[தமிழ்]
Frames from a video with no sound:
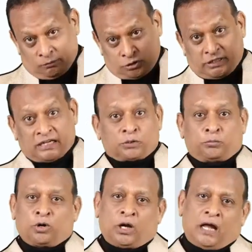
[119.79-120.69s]

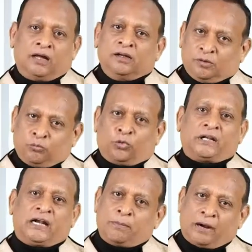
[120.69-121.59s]
உச்சக்கட்டத்துக்கு போகணுன்னா
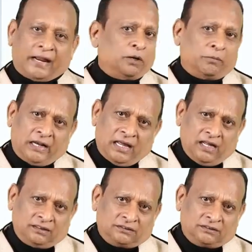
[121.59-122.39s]
முதல்ல நாம் அடையணும் இல்லையா